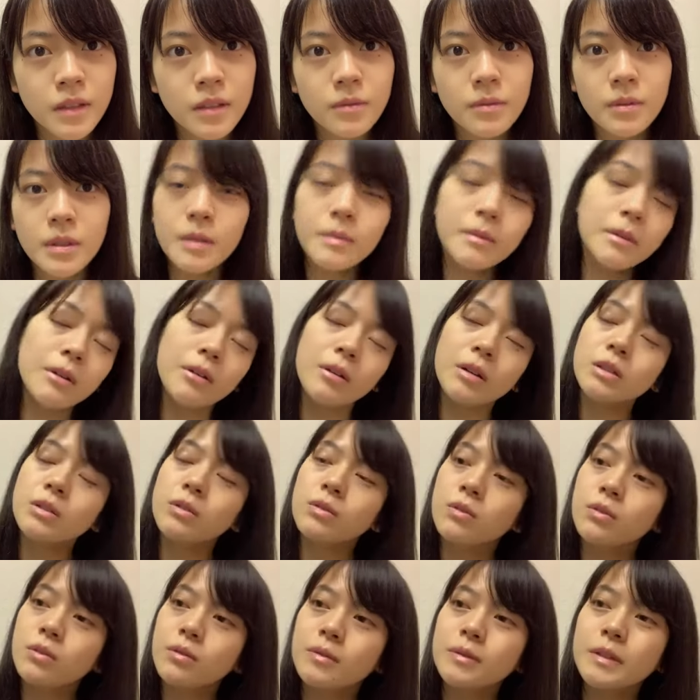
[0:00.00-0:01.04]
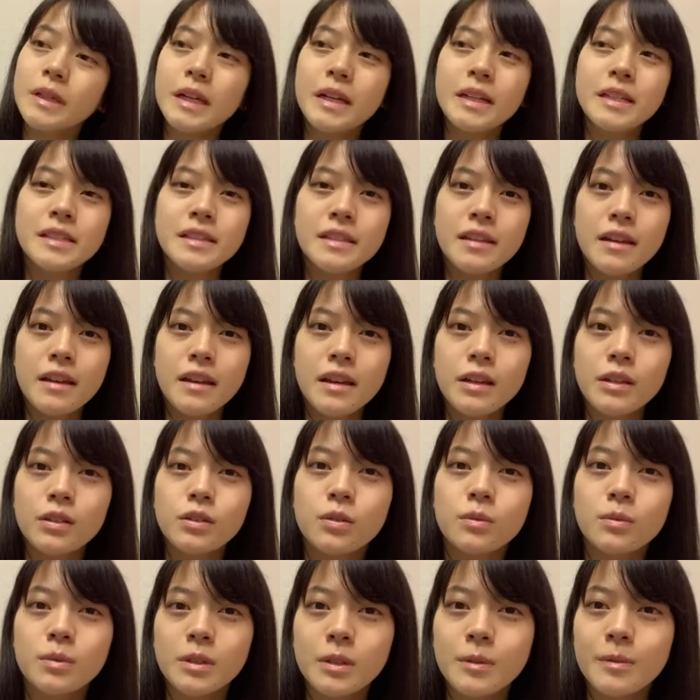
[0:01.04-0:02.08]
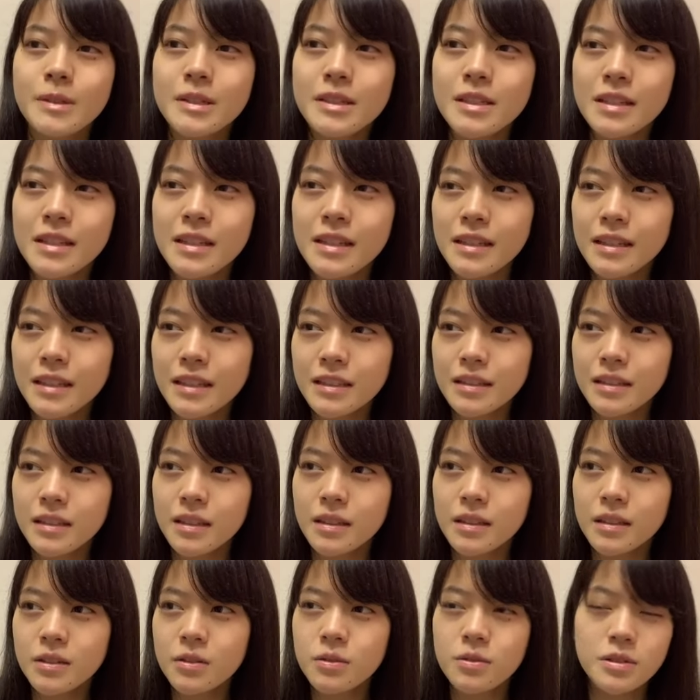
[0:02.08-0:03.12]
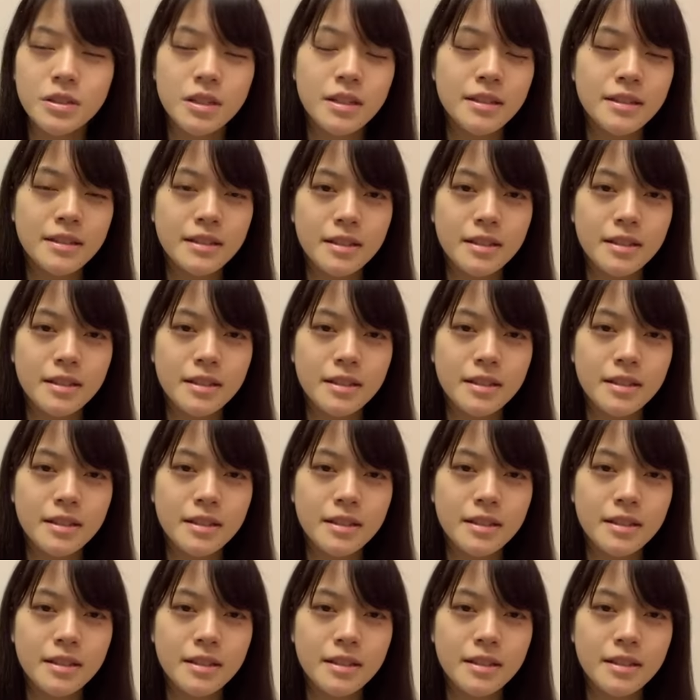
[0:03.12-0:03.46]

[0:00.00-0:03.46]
でも今はその ST8 もねめっちゃ気になってたんだけど全